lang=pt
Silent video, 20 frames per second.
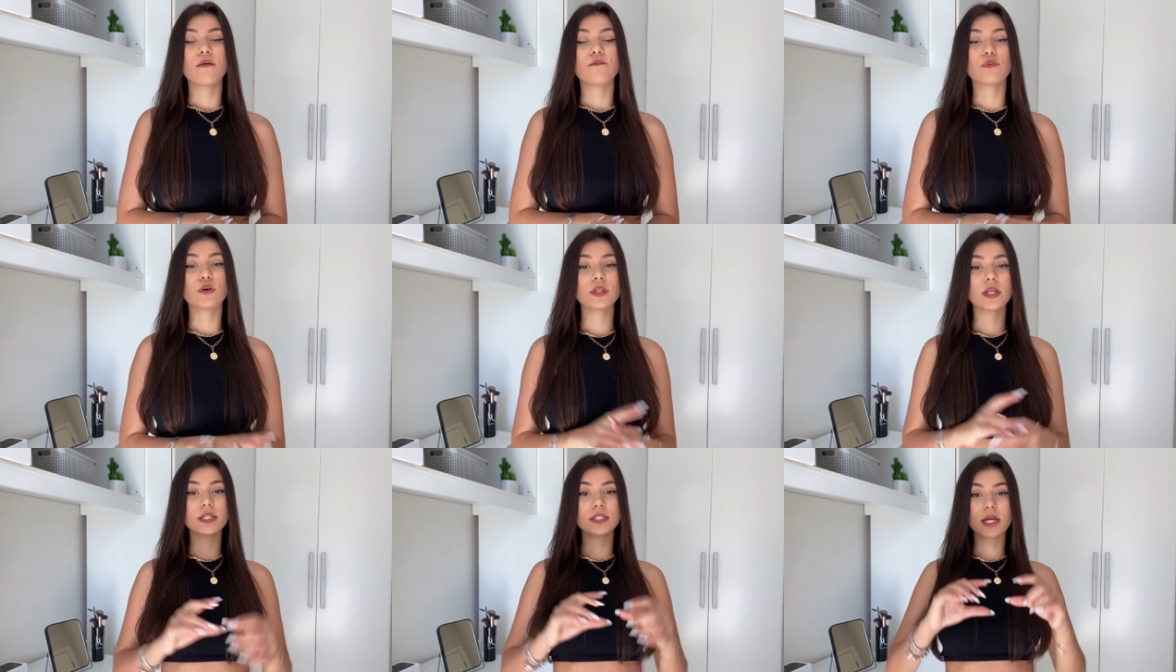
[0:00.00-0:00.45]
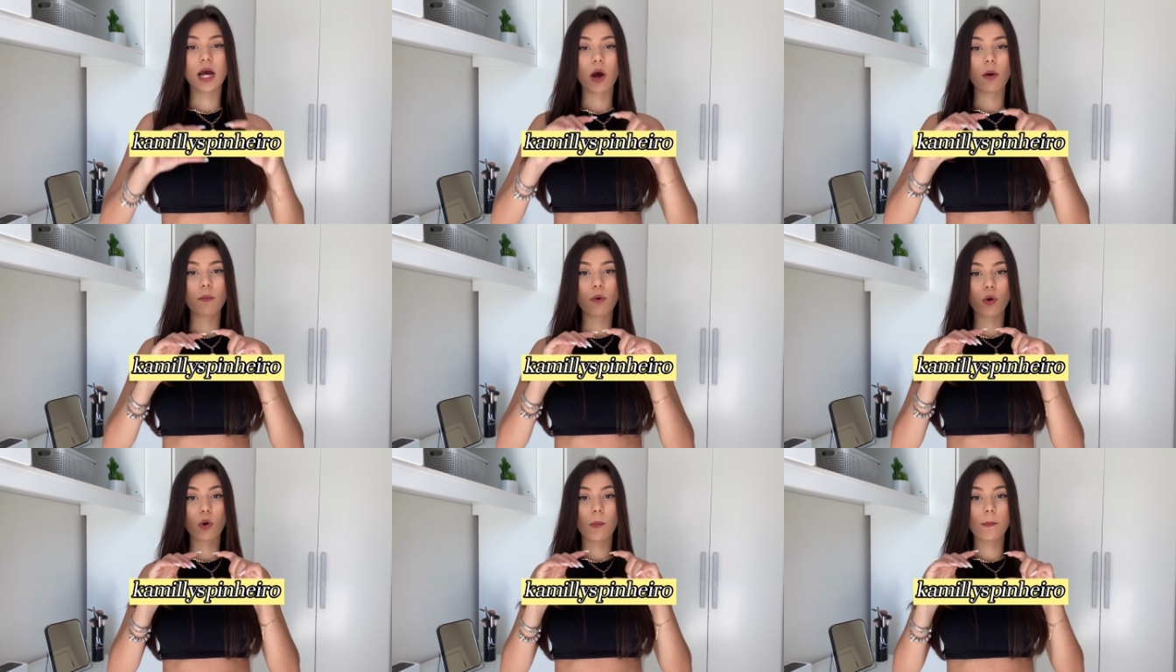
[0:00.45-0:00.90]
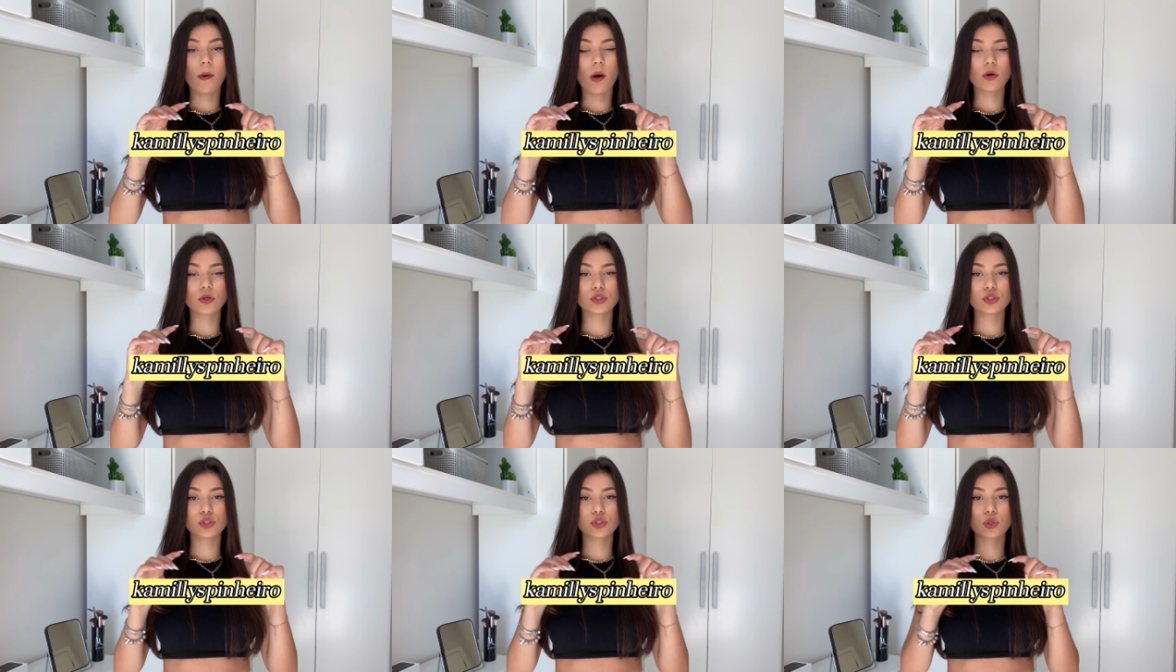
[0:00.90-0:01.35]
Vou deixar o meu
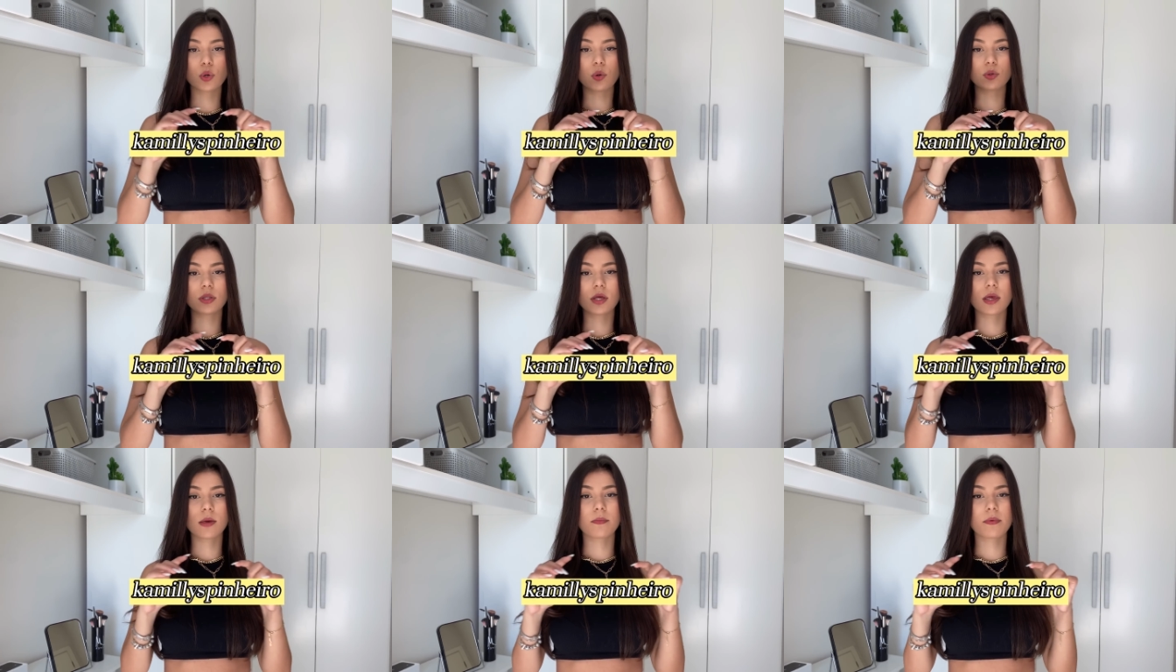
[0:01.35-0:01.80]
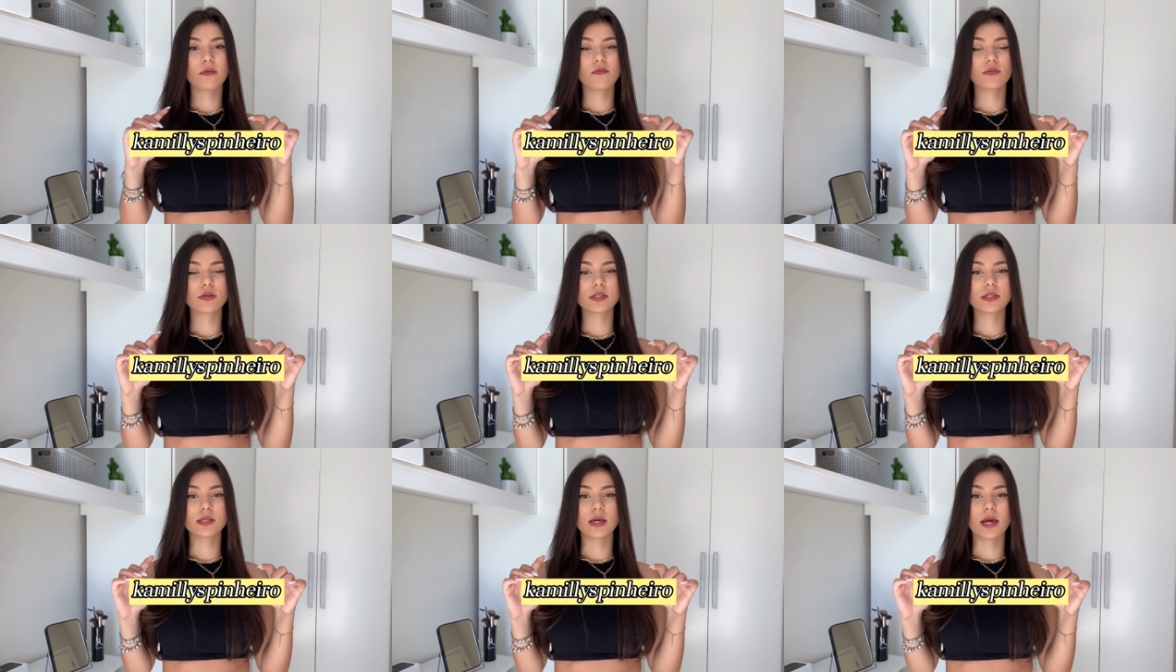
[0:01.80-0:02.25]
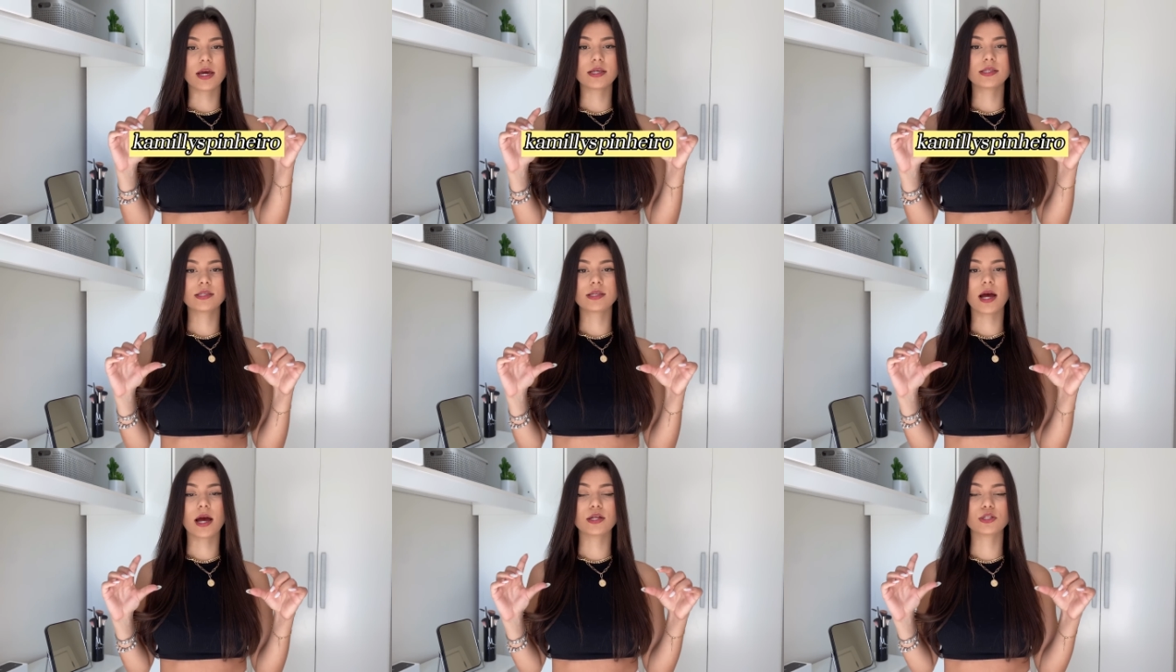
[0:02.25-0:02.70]
cupom de desconto aqui pra
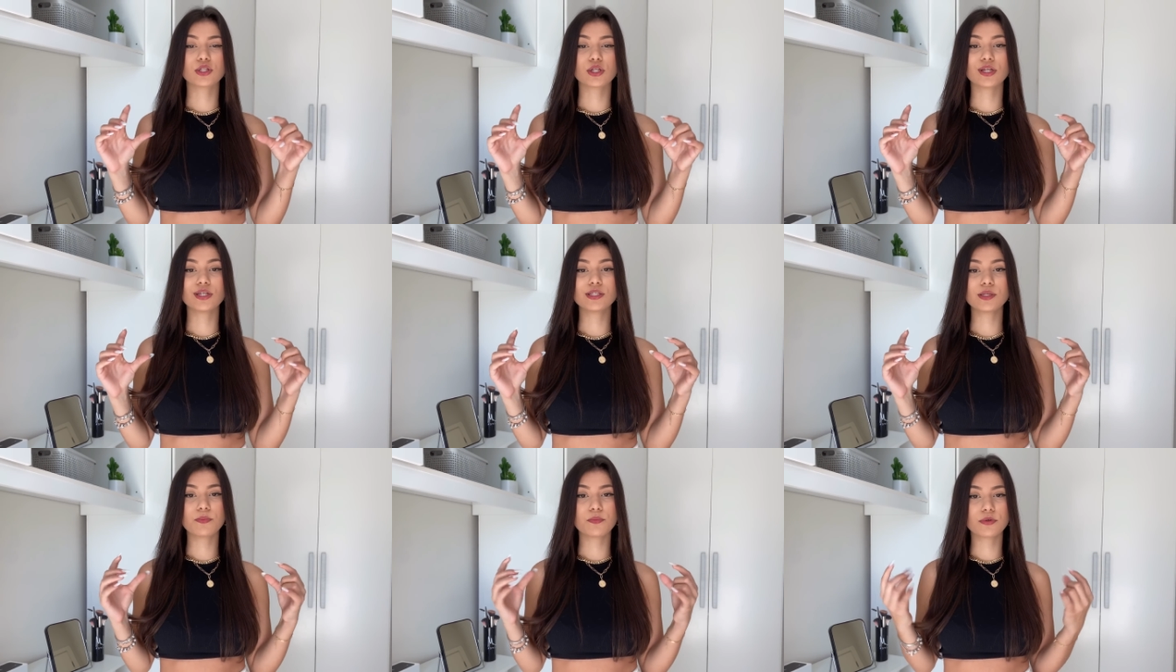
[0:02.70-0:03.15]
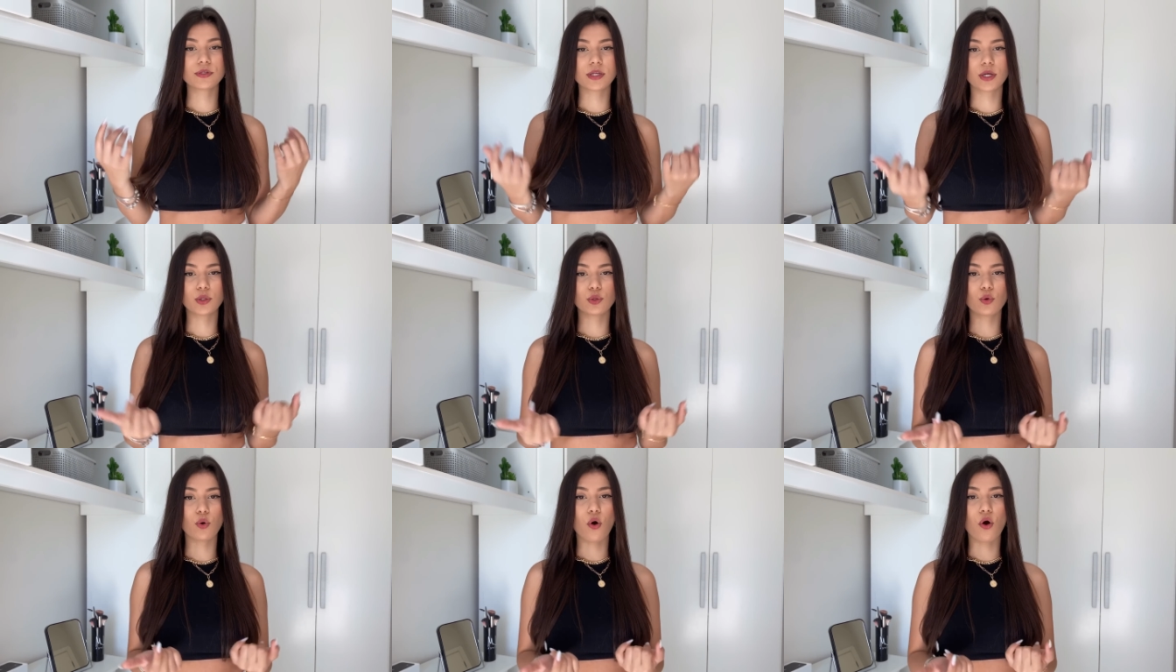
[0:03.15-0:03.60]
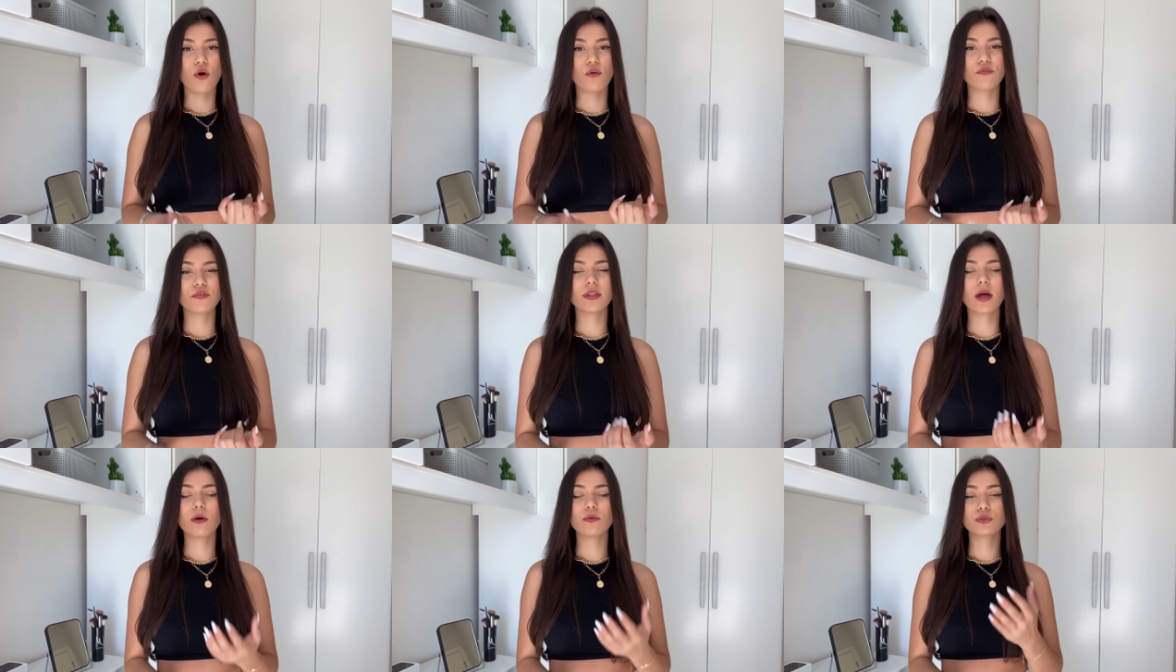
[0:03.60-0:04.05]
vocês, tá? De 15%
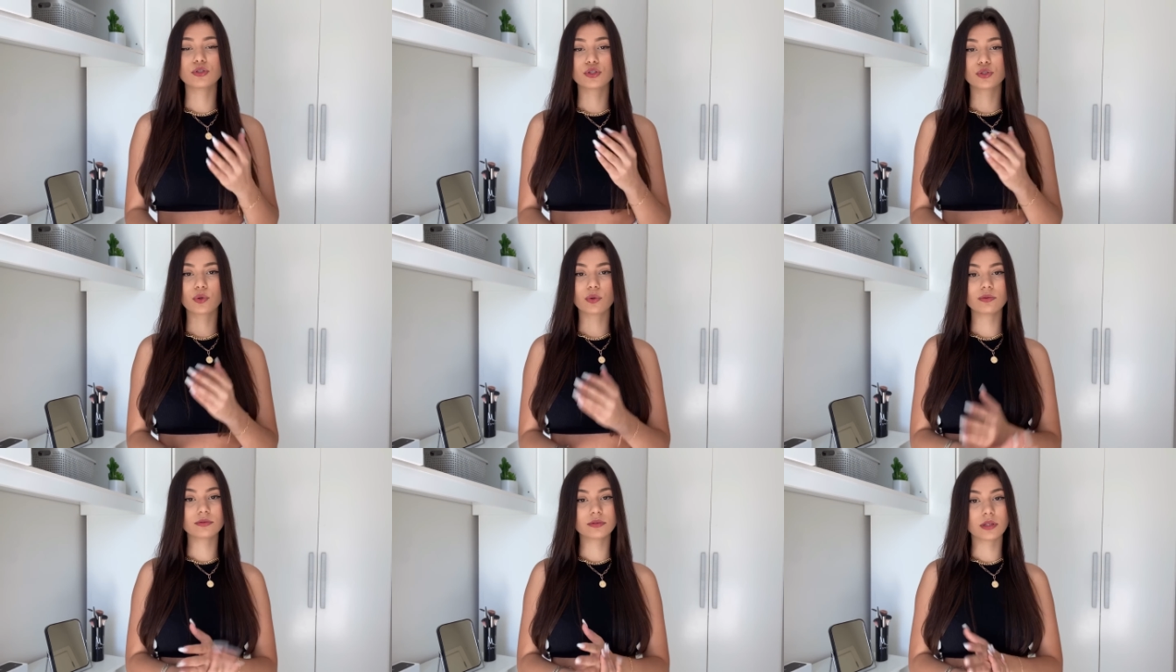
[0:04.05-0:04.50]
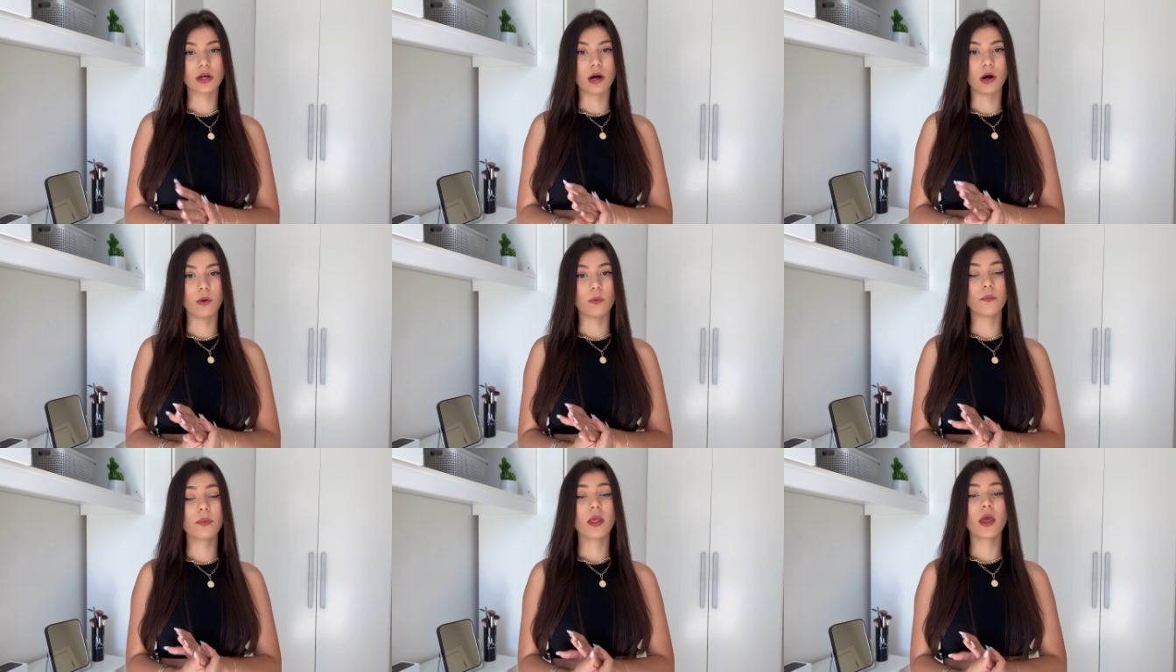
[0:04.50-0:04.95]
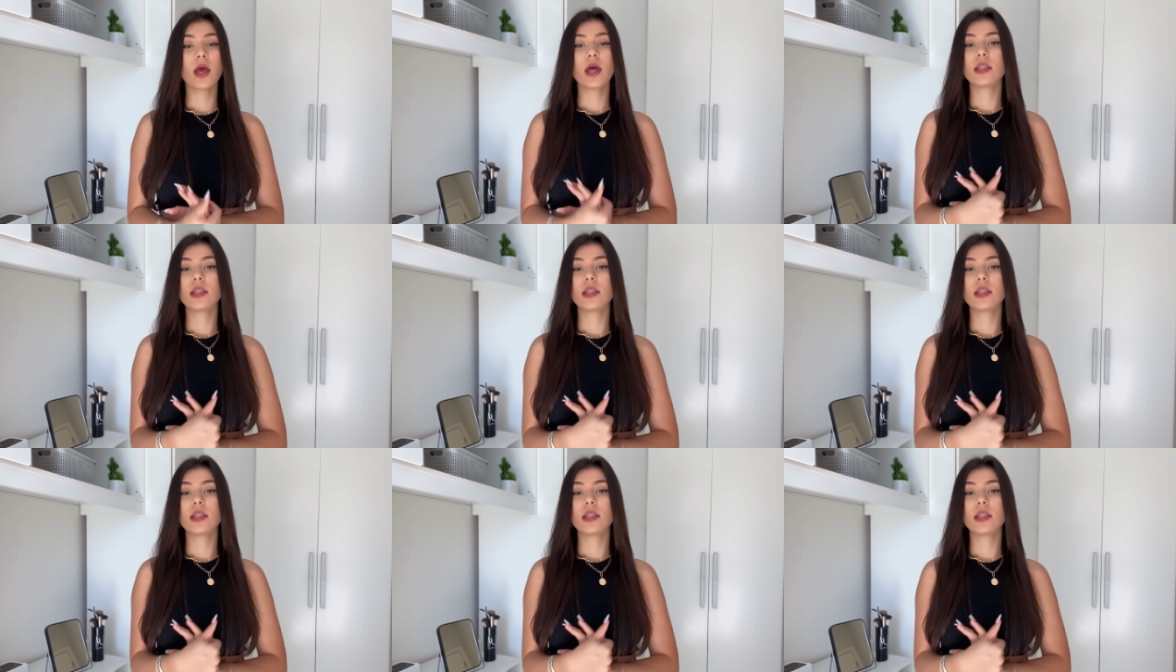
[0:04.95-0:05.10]
off, dá um descontão.